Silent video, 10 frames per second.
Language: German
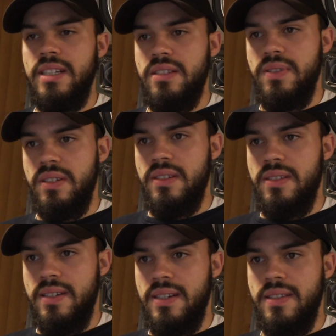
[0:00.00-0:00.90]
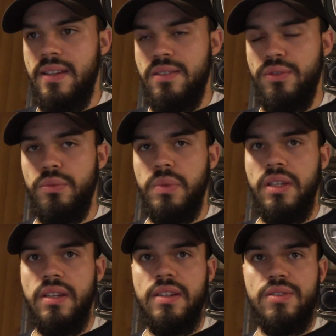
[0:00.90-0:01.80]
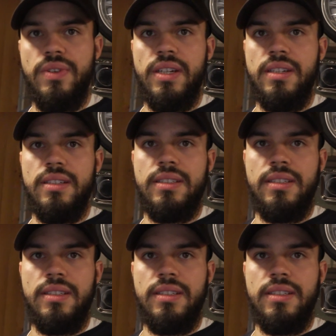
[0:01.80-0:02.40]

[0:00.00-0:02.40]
Deswegen ist das Ganze jetzt auch für mich nicht so weiter